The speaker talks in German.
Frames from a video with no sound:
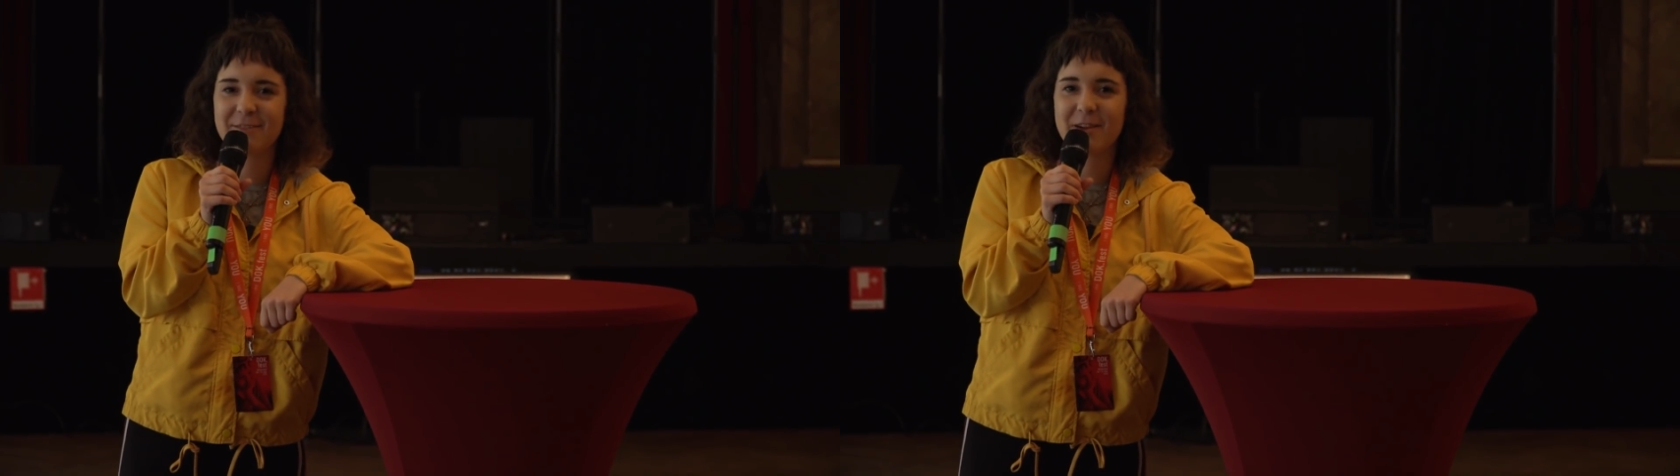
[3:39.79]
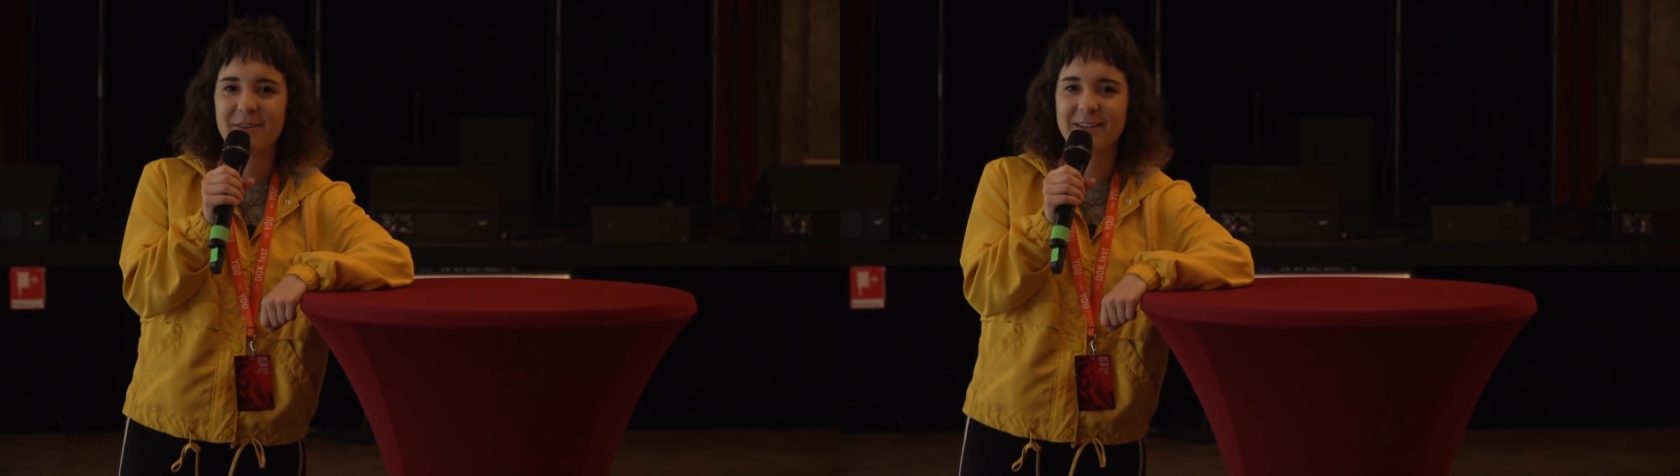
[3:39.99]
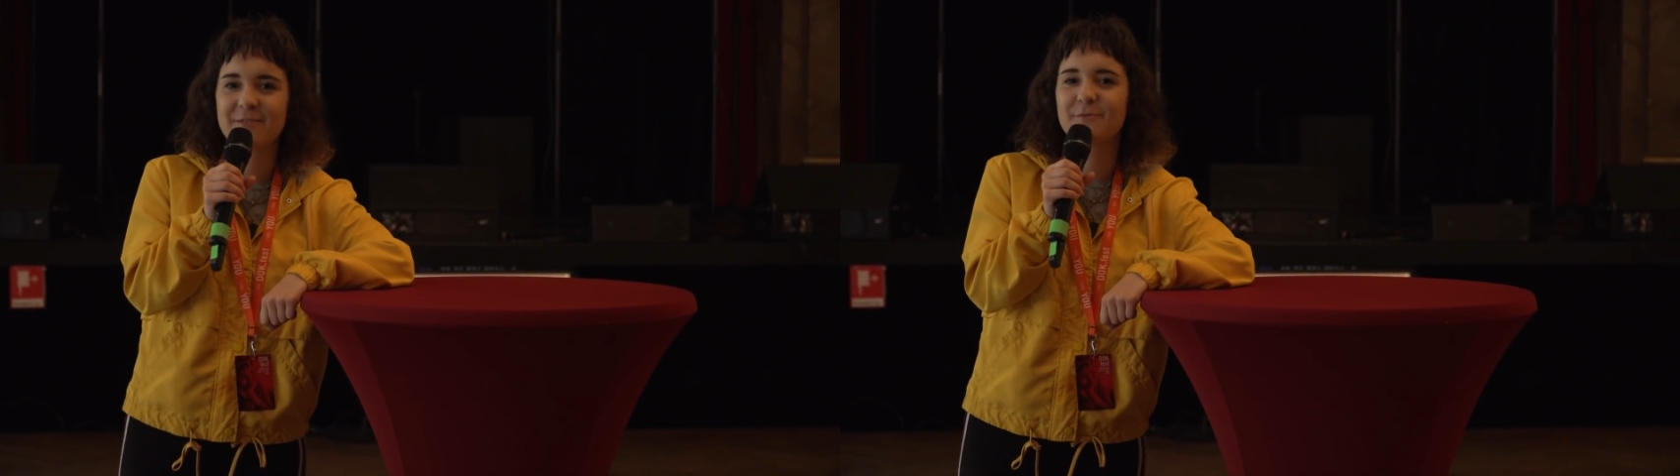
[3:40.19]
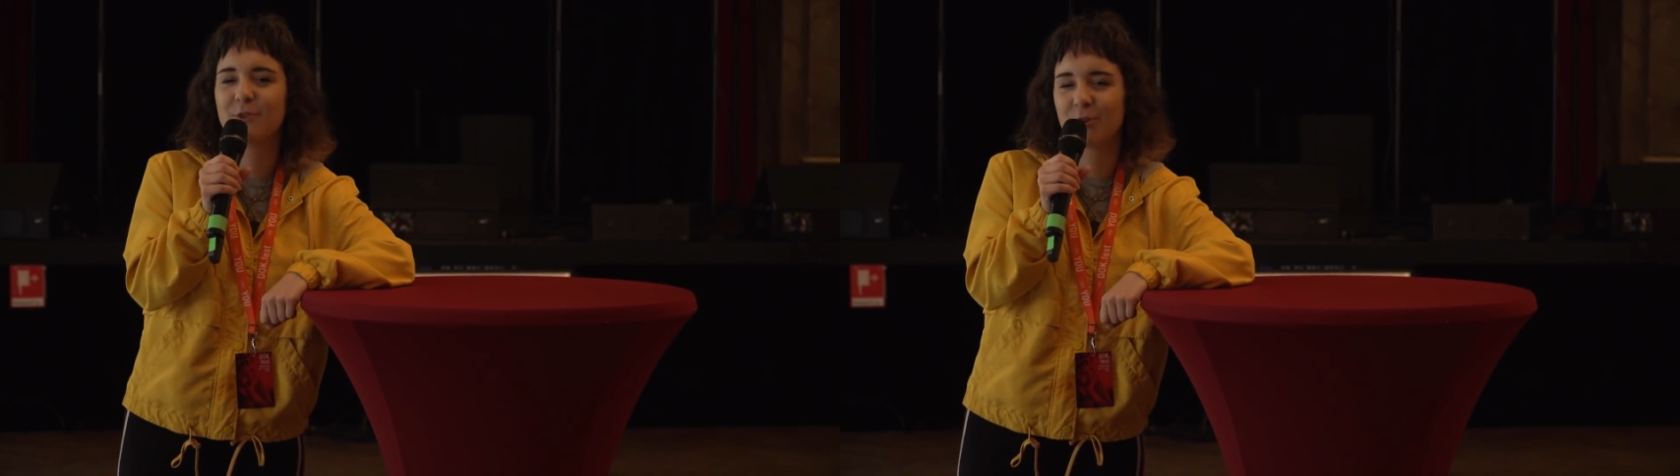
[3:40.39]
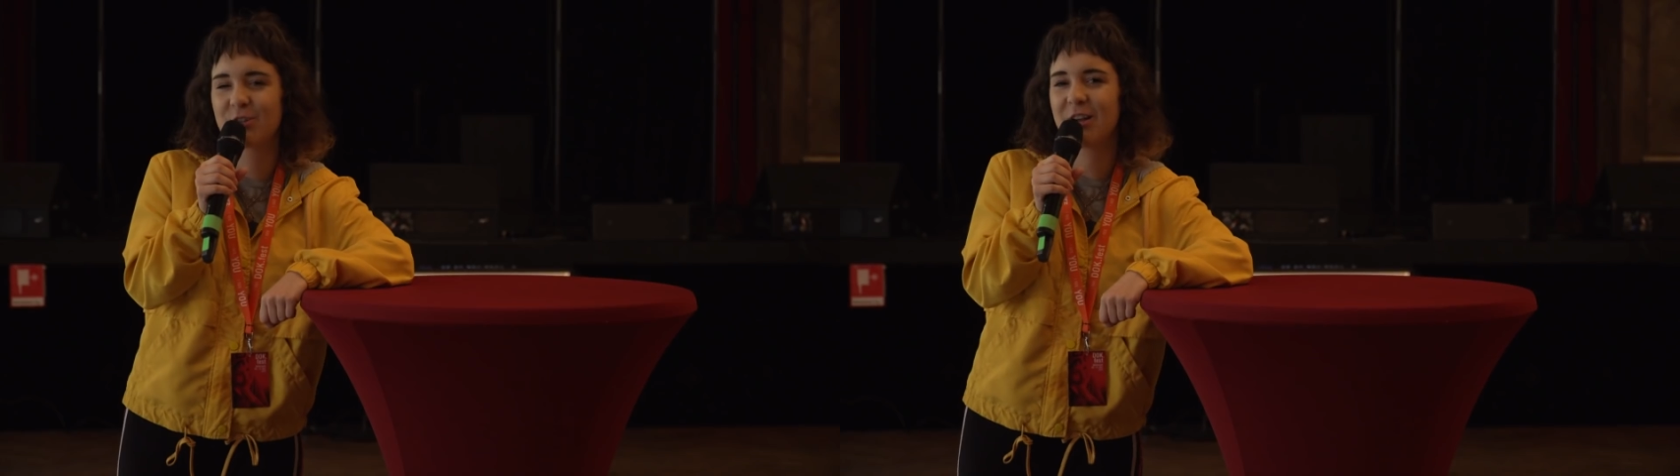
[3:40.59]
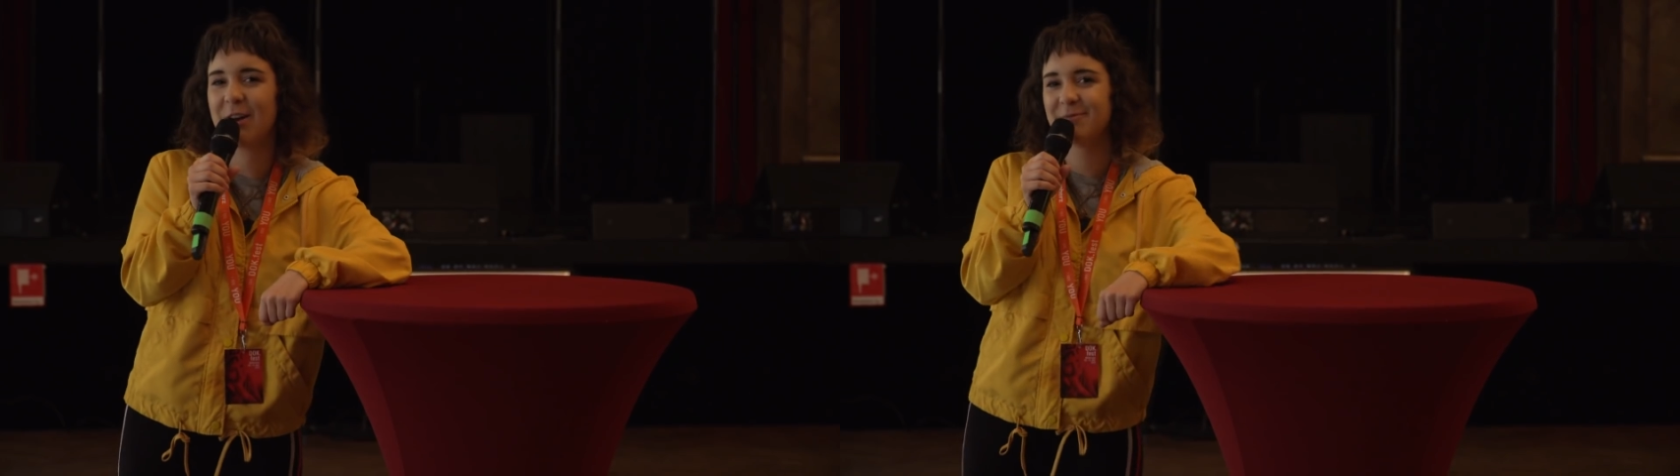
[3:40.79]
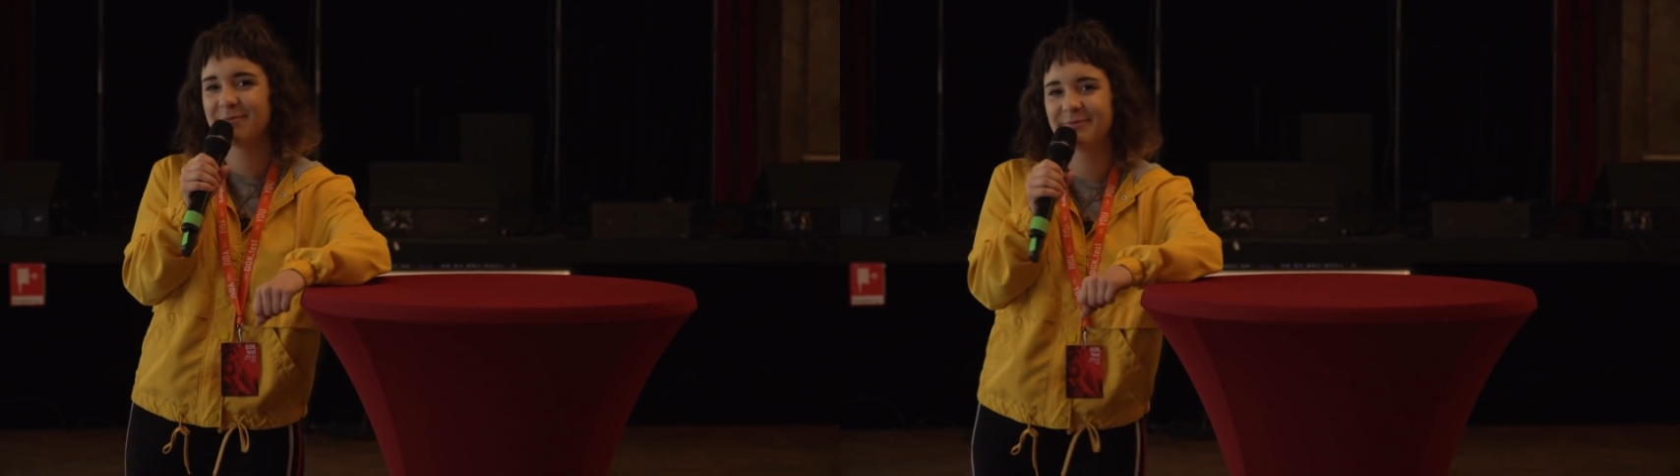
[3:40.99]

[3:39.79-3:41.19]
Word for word: dabei wart und ciao.